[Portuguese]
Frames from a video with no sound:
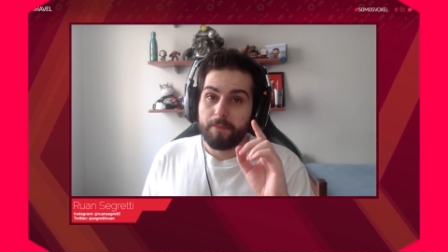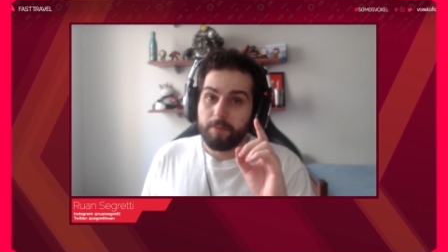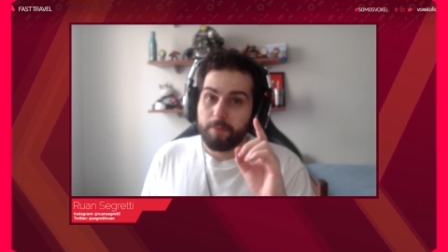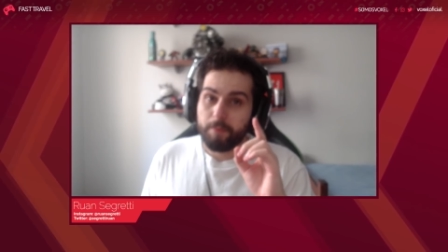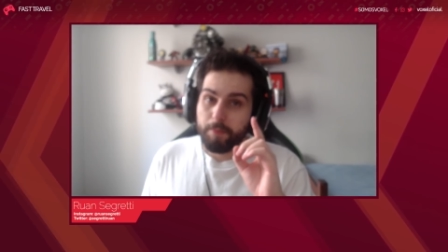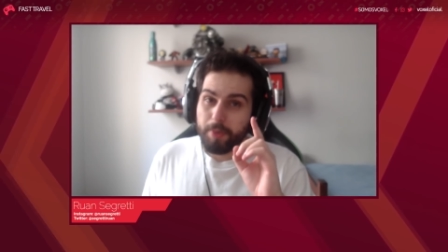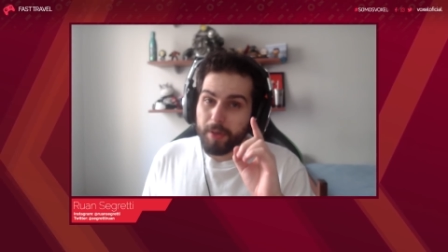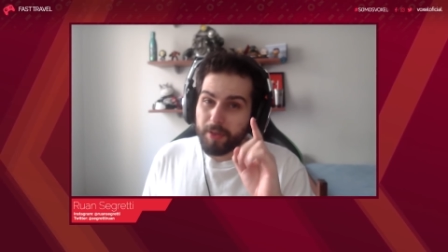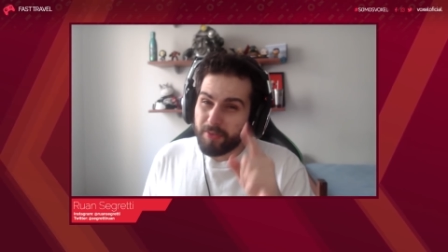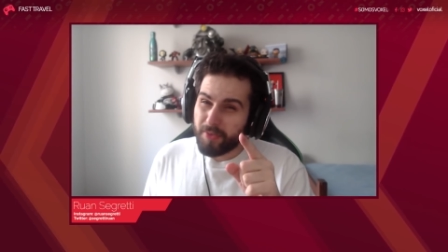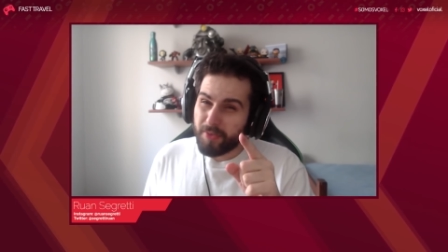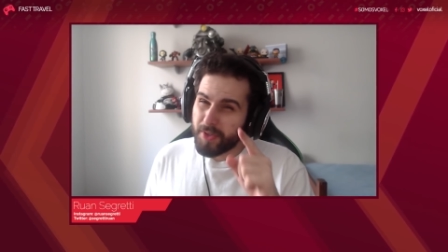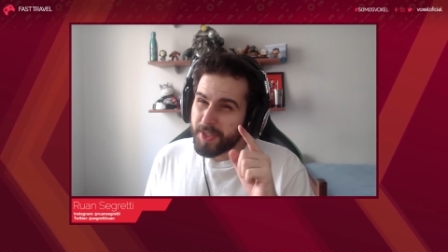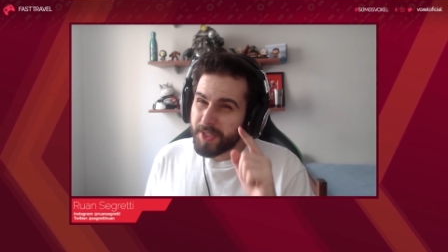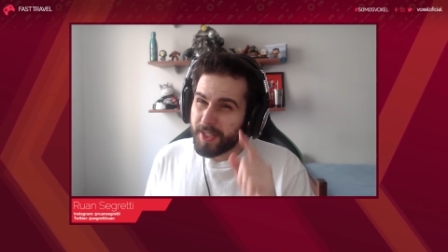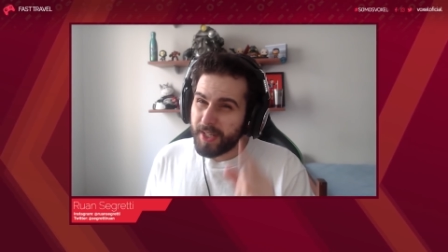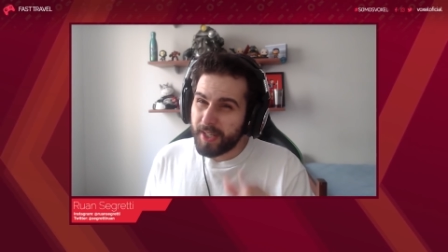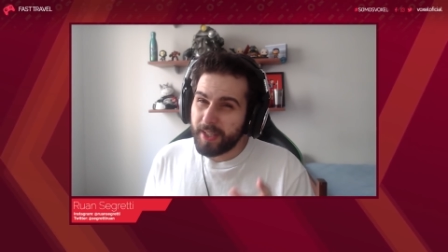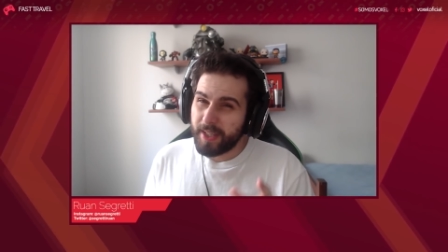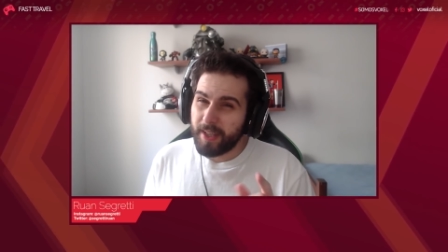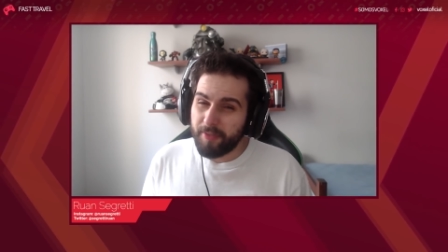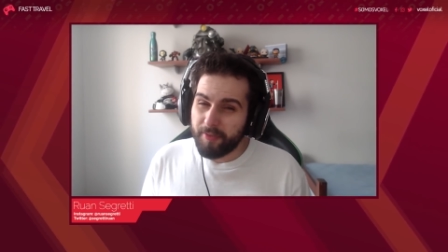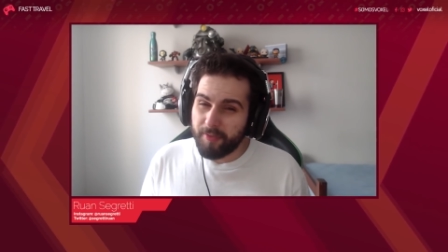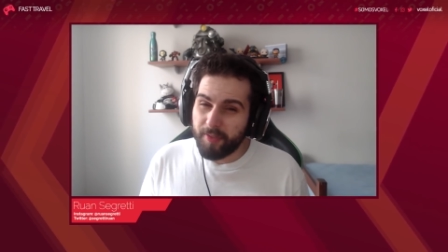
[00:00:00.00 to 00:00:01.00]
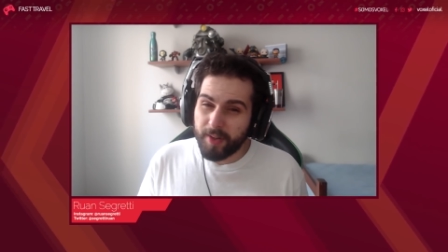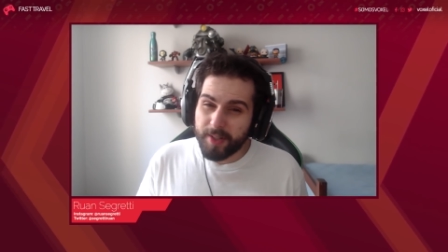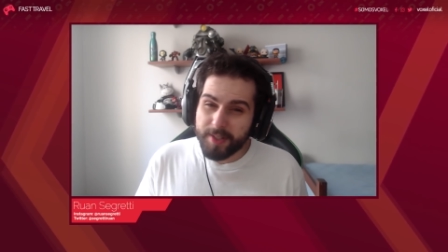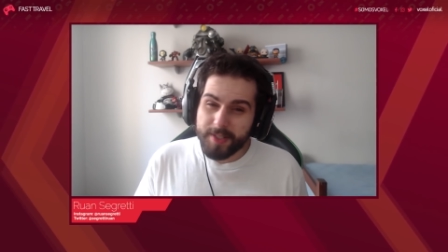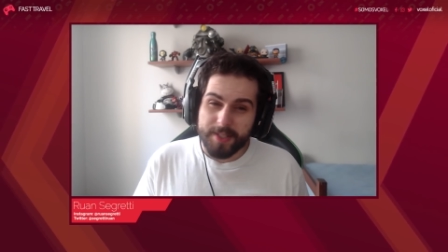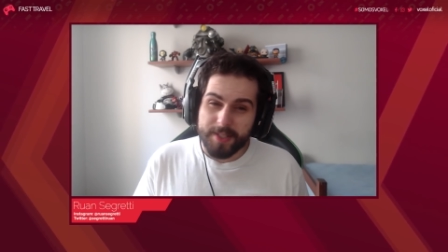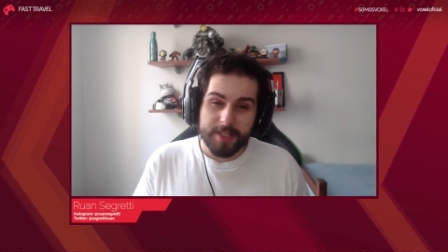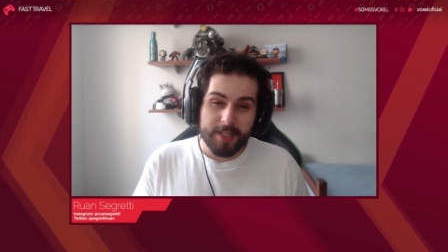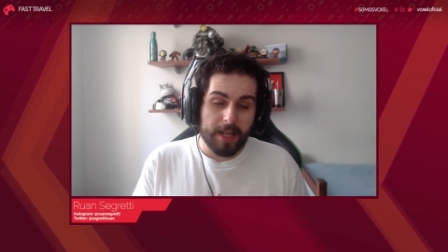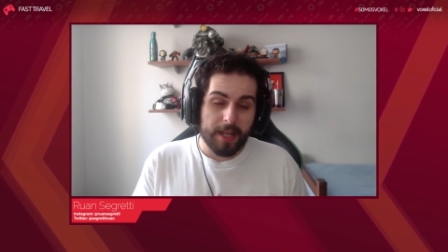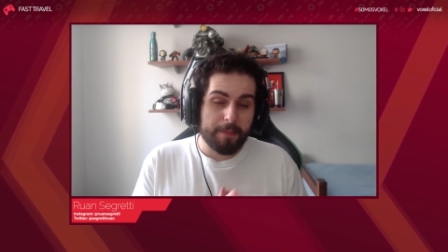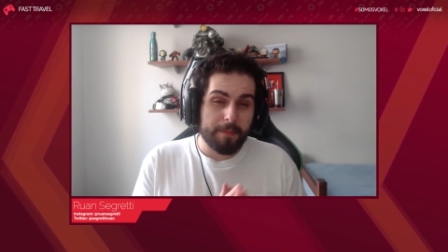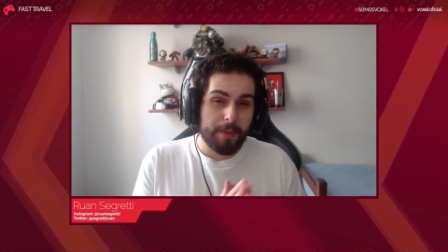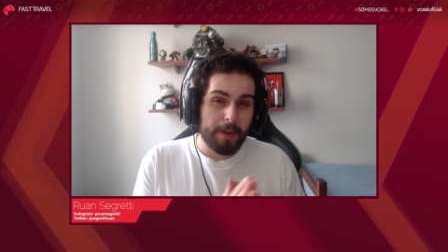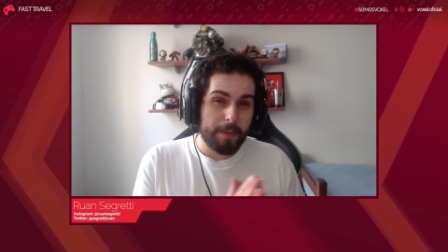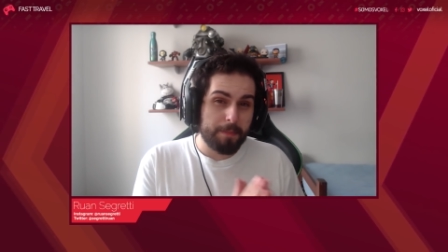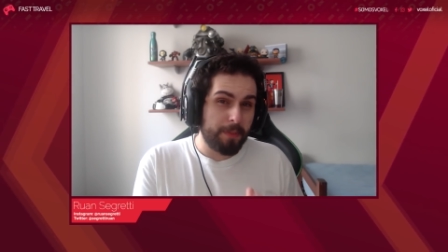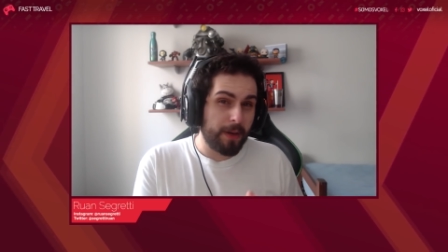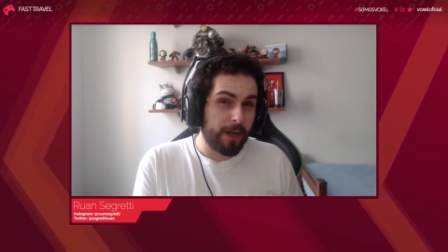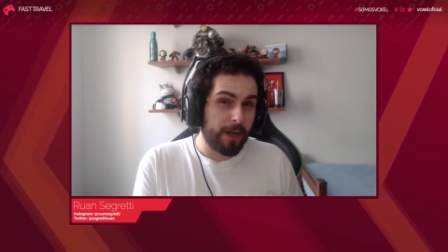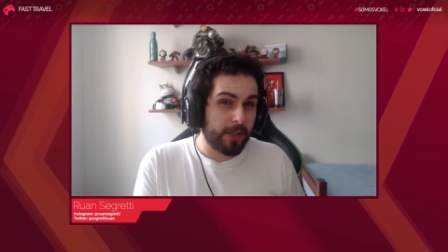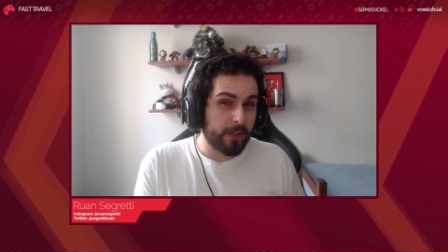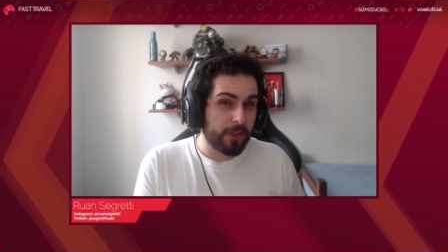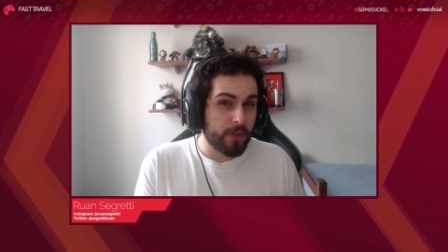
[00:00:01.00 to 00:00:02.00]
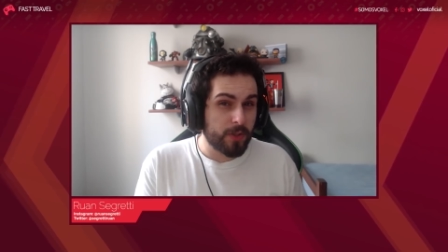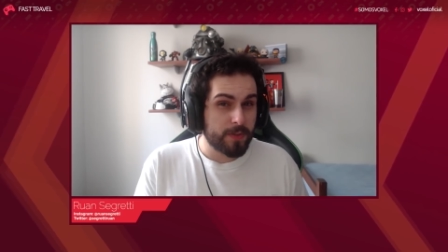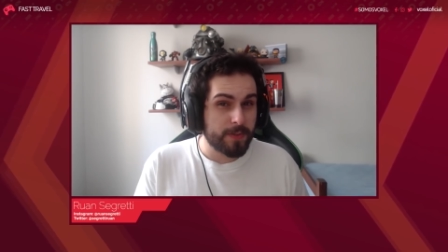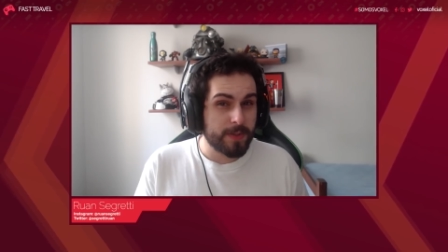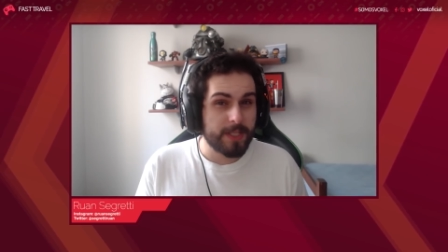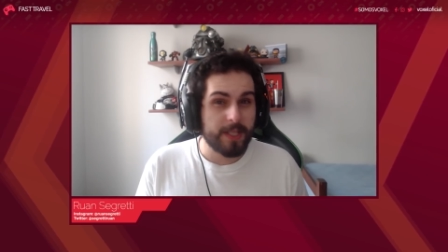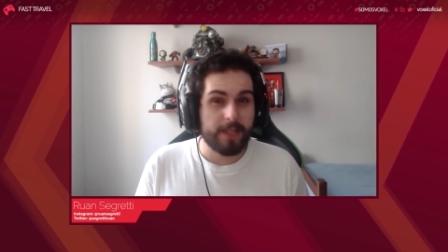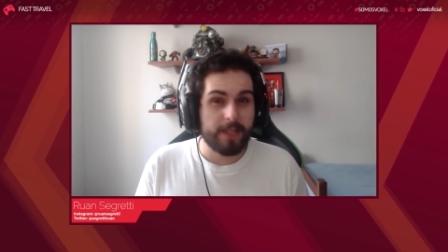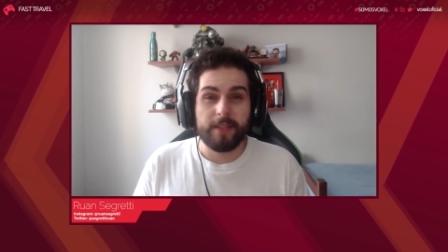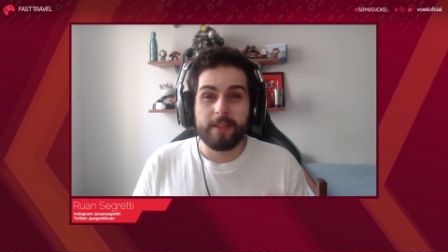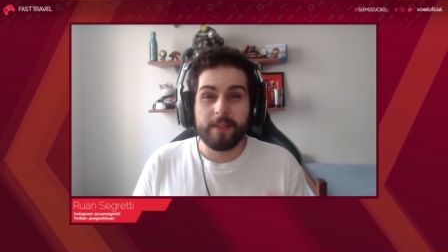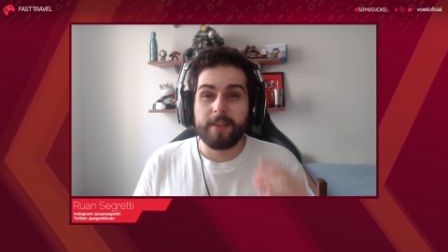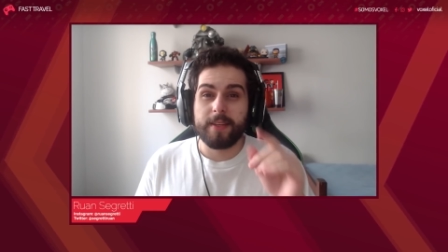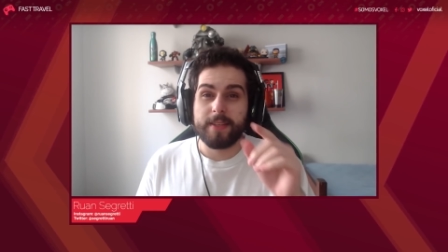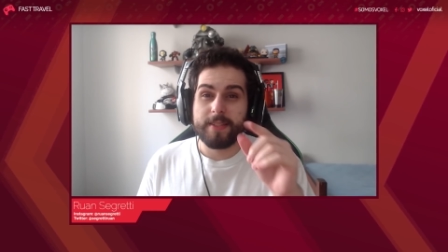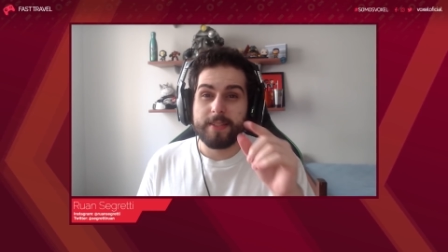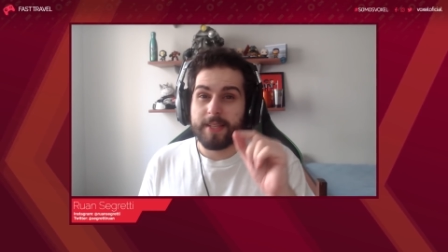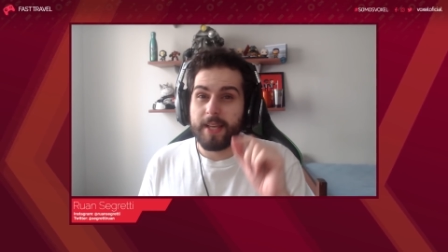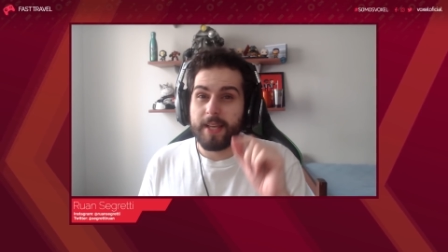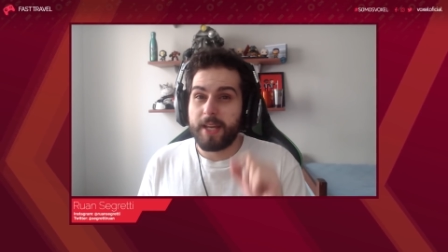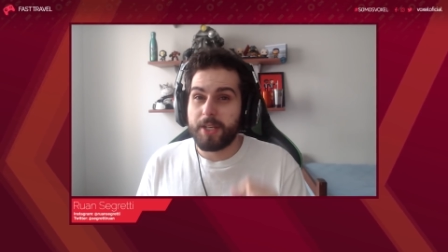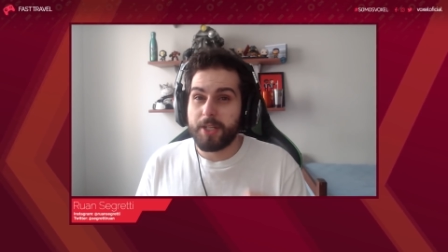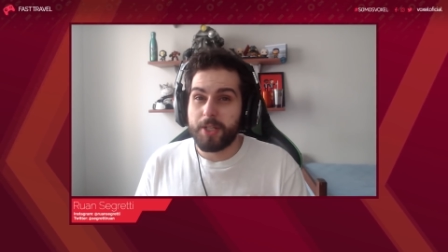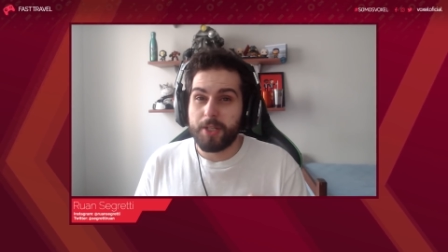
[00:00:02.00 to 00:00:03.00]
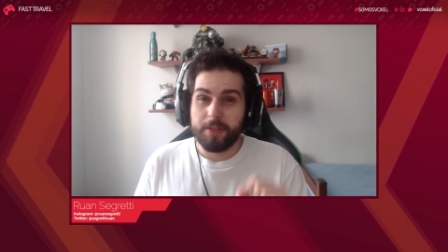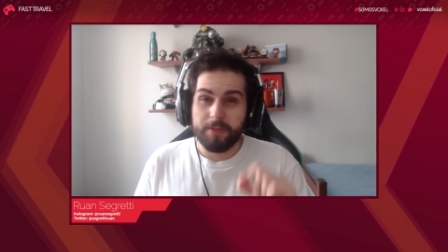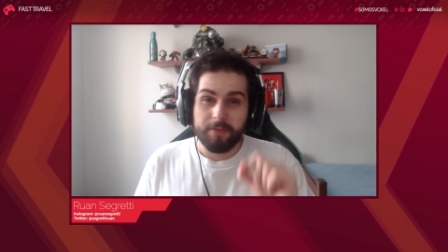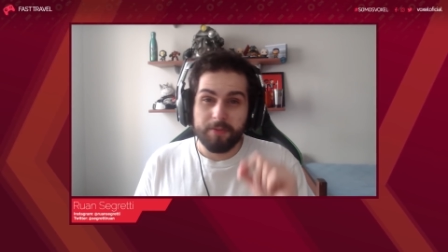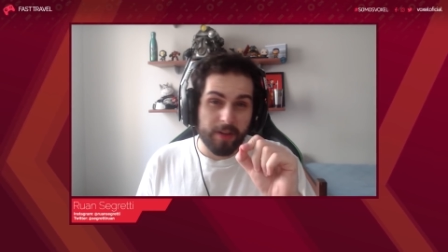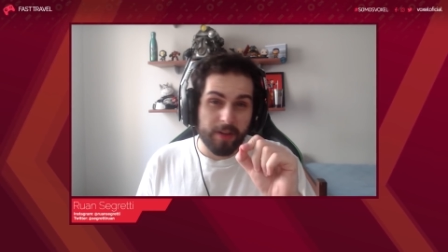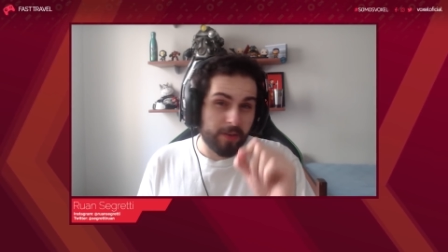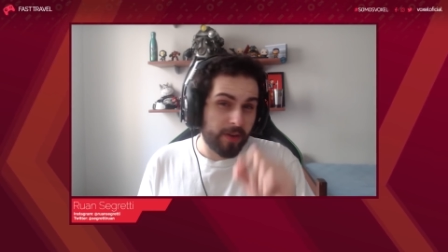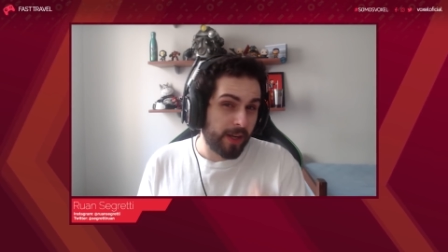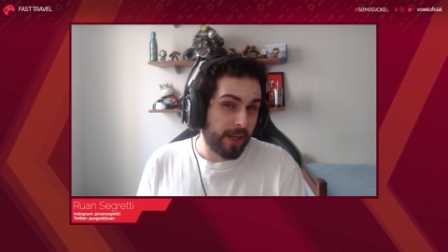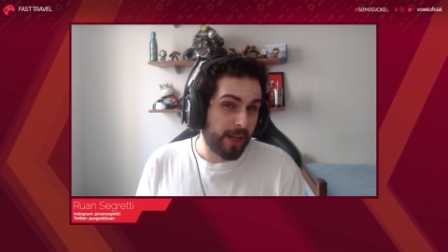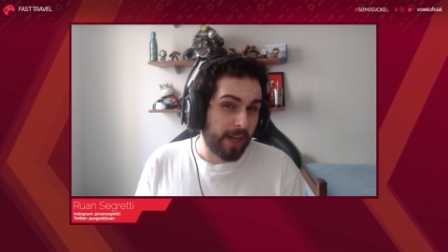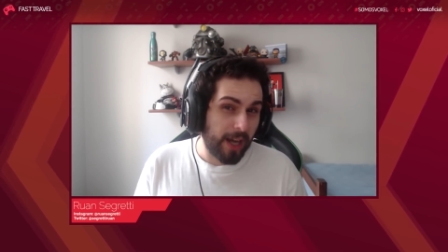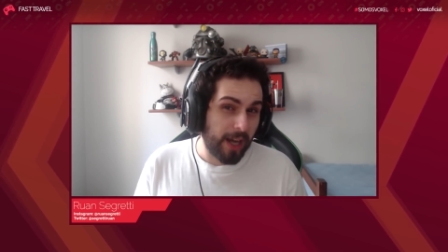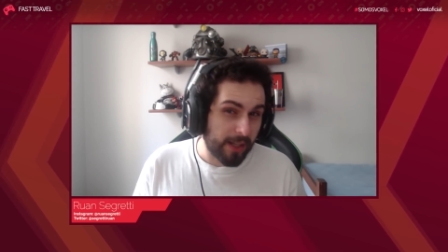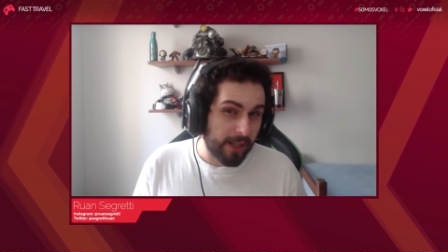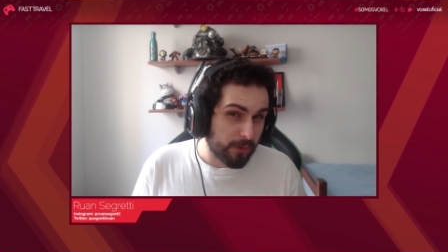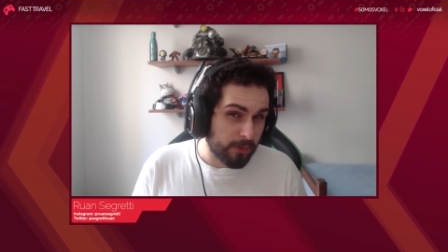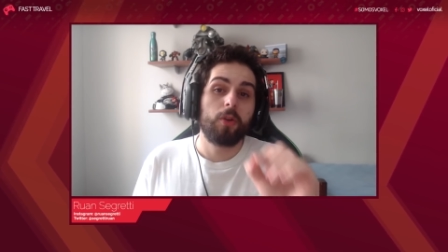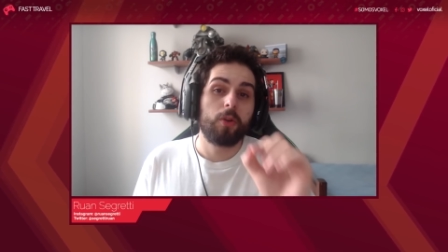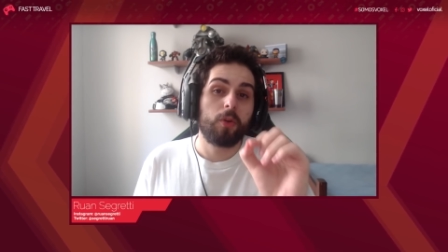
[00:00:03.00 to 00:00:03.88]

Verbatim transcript: para você que é fã de Cyberpunk 2077, vai um recado.